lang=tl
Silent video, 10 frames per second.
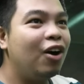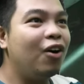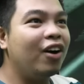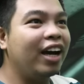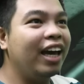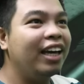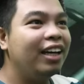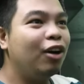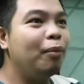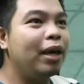Okay.
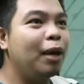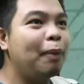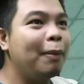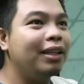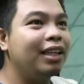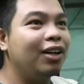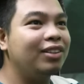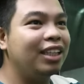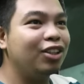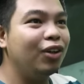Umihi pa man din
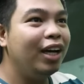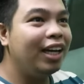ako dito.